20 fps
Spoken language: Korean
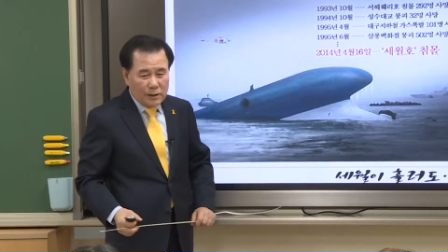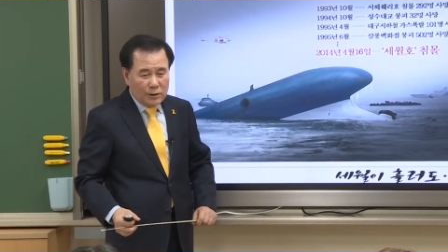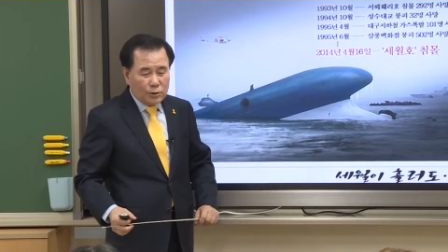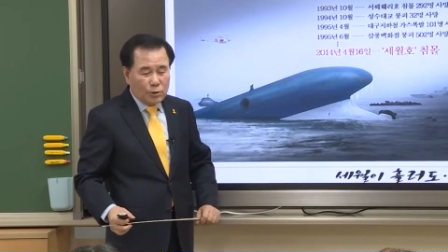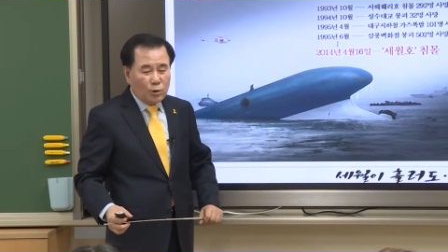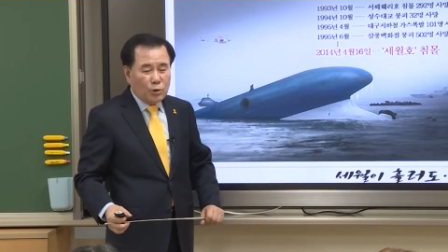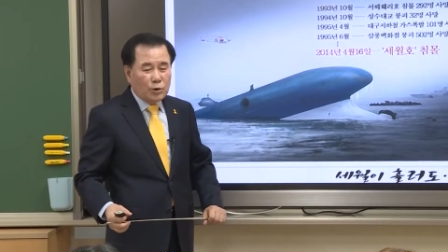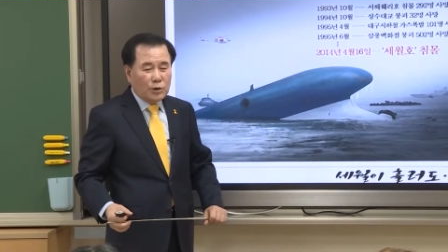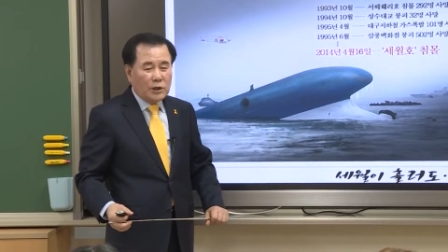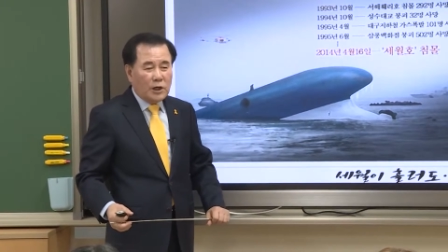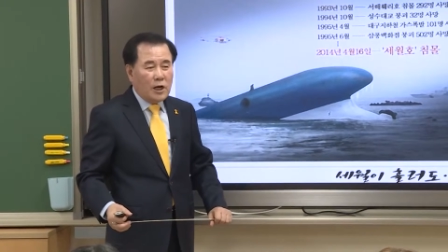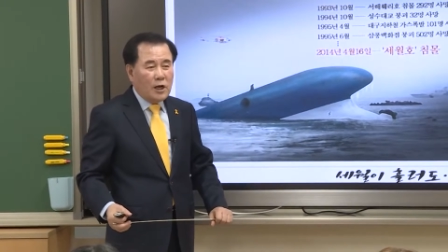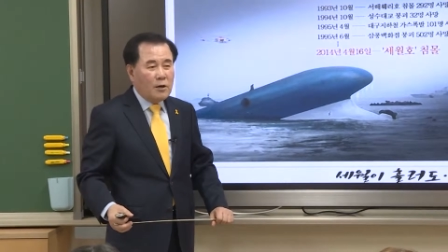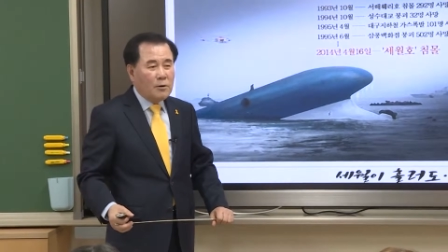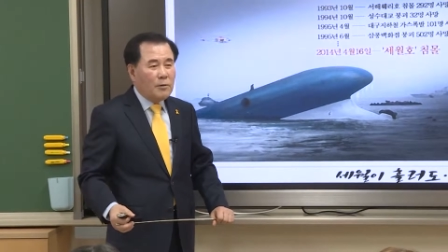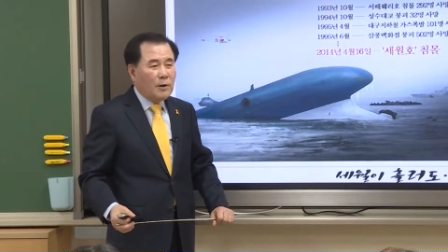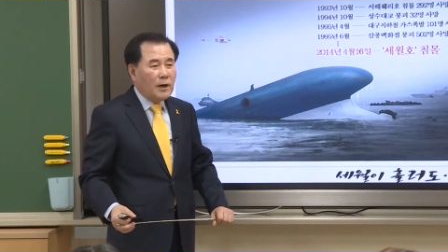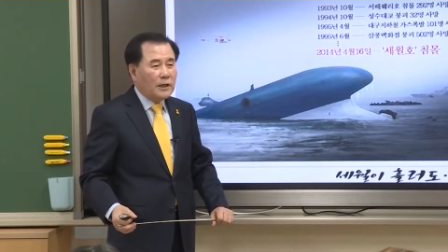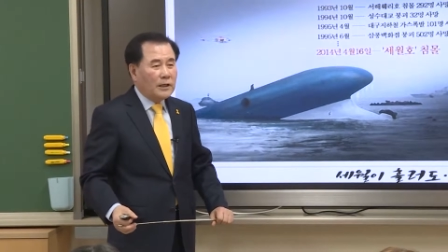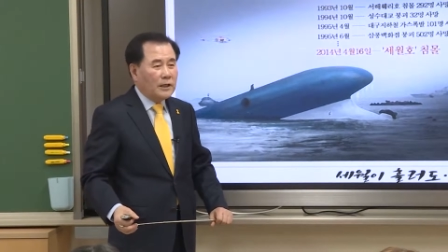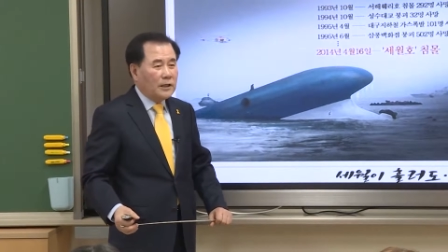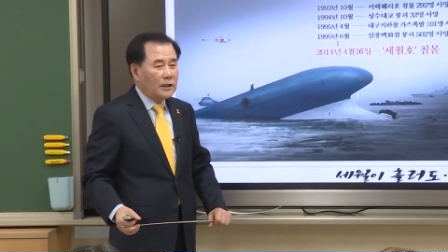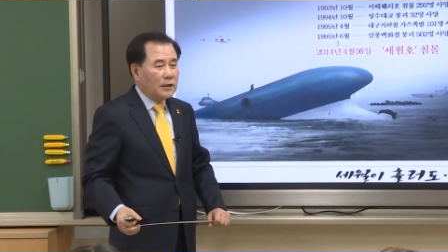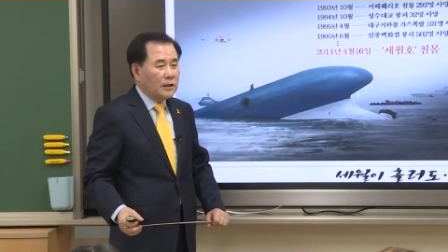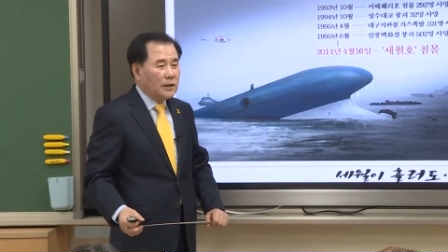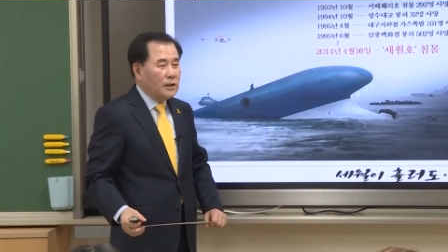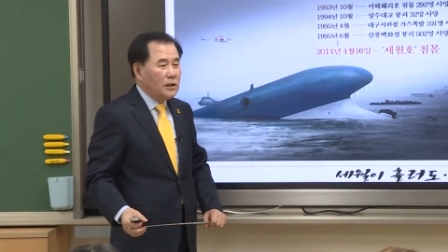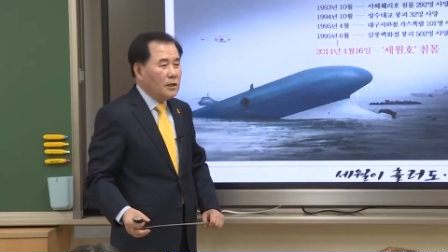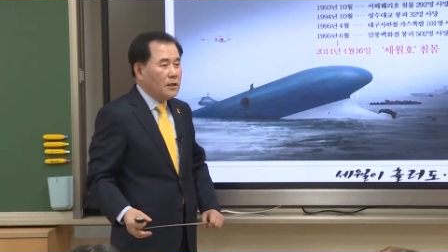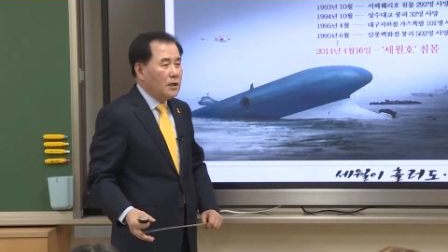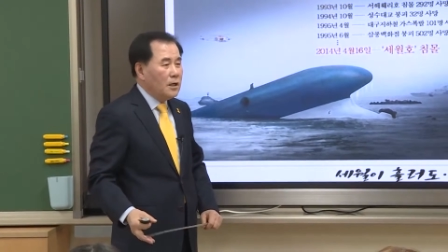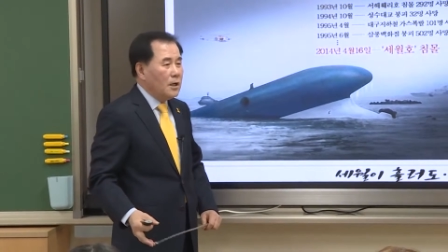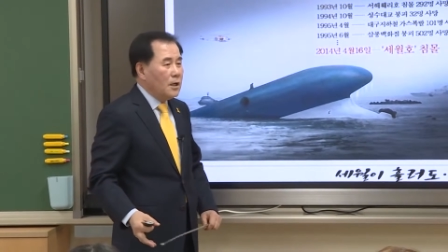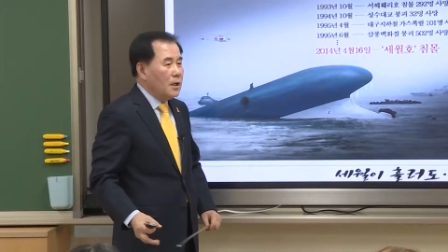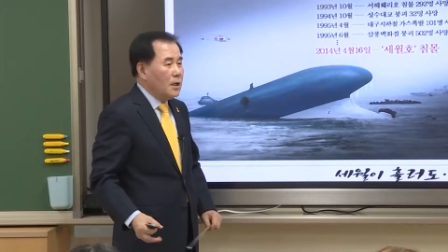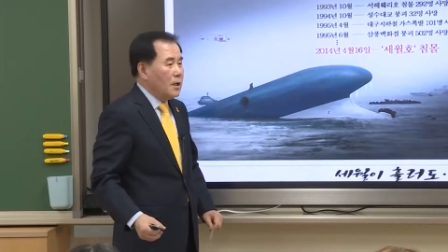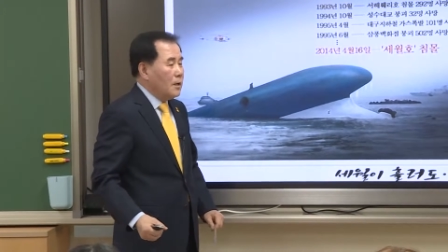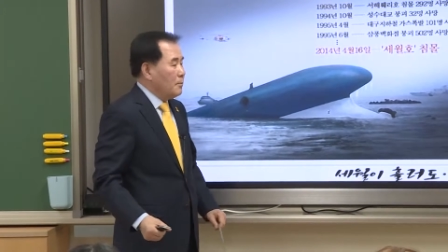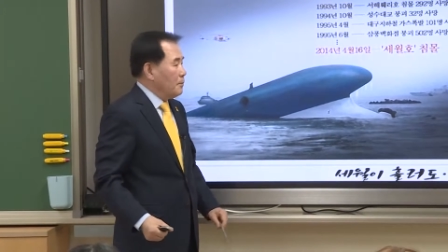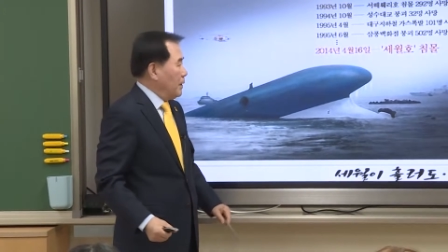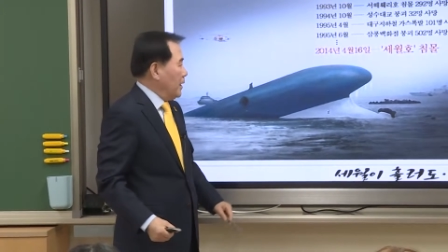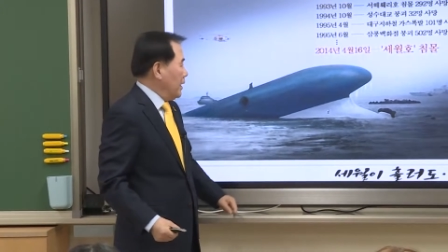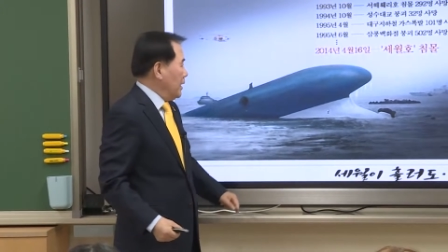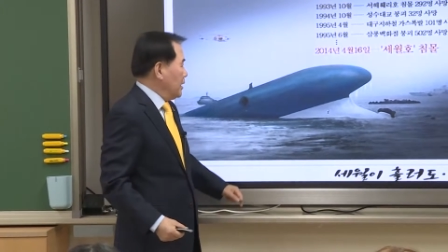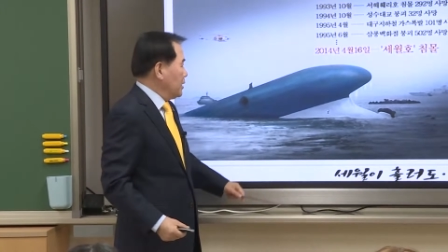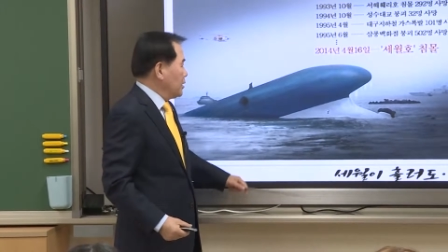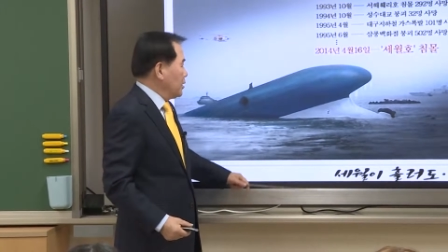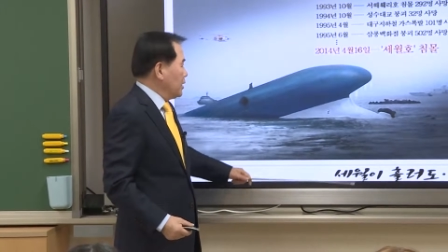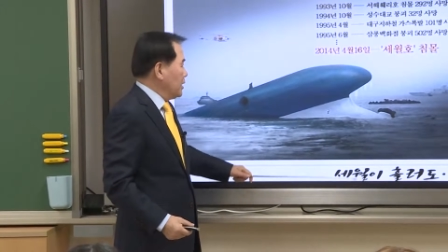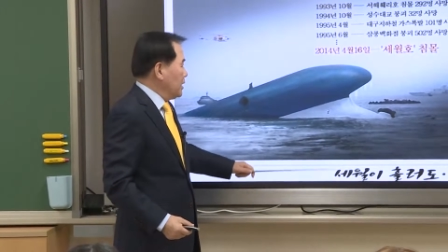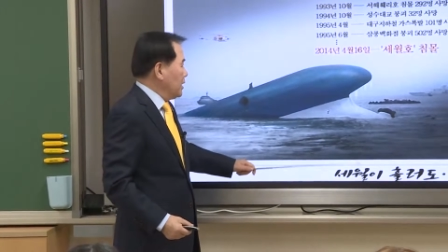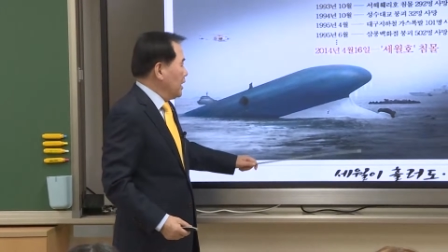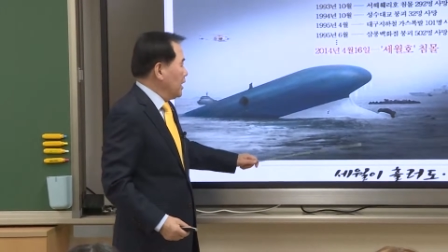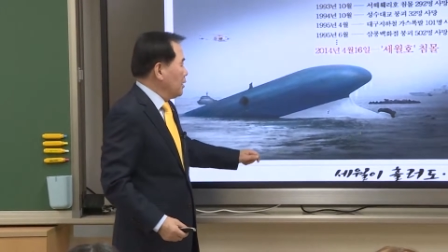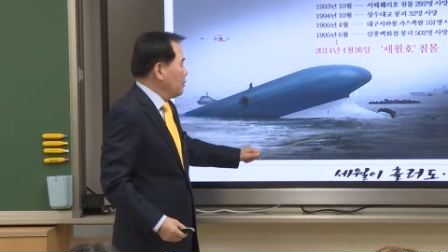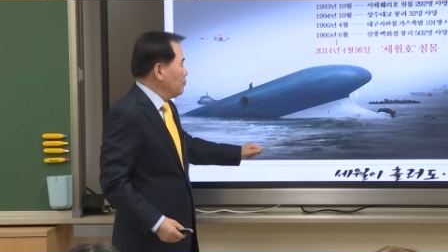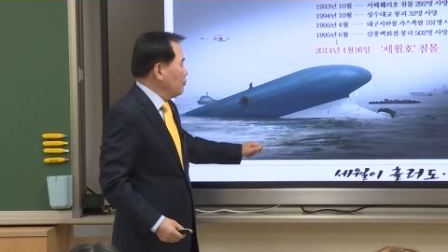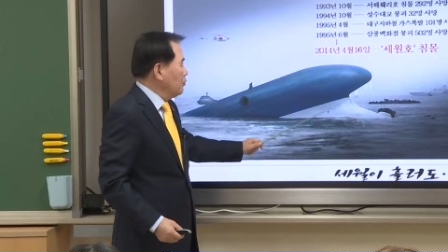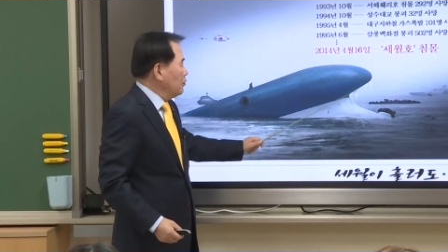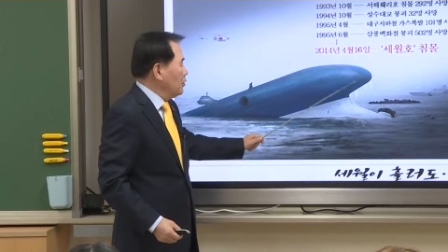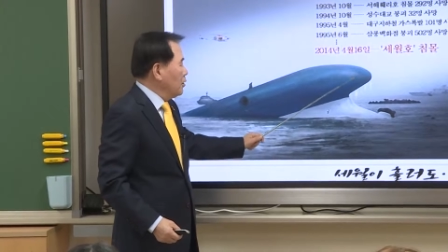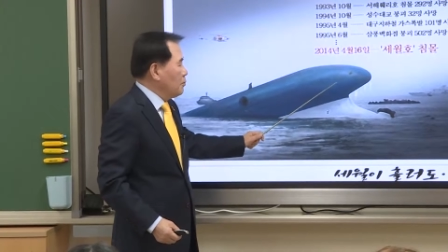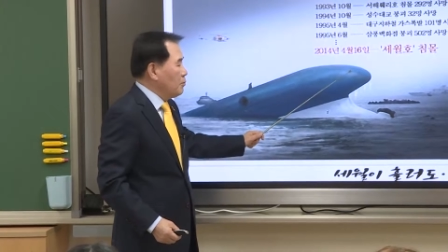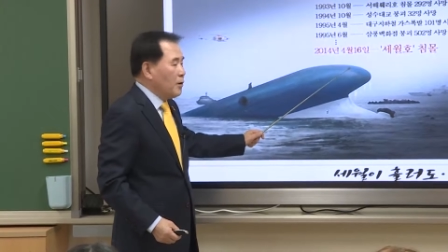또 일반인들 배에서 일하는 분들